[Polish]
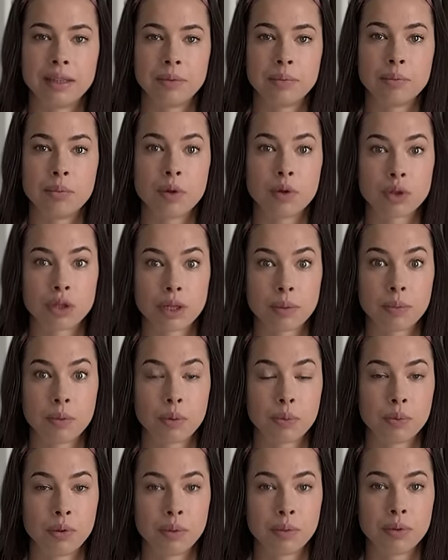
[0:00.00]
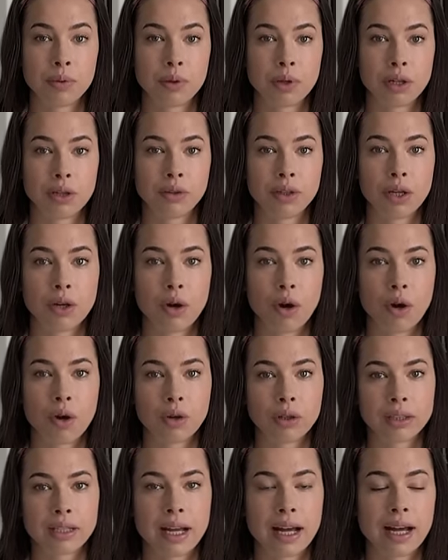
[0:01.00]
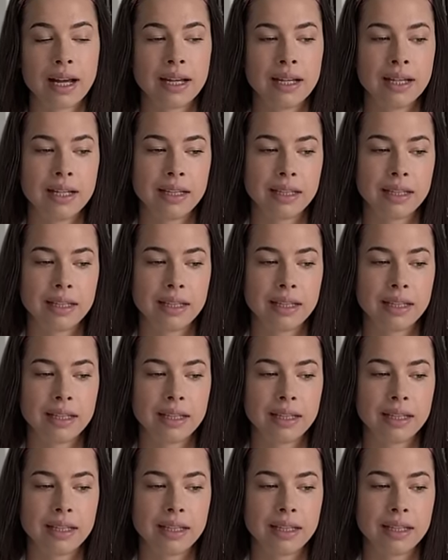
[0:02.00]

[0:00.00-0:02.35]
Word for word: i może próbujmy uchylonego okna.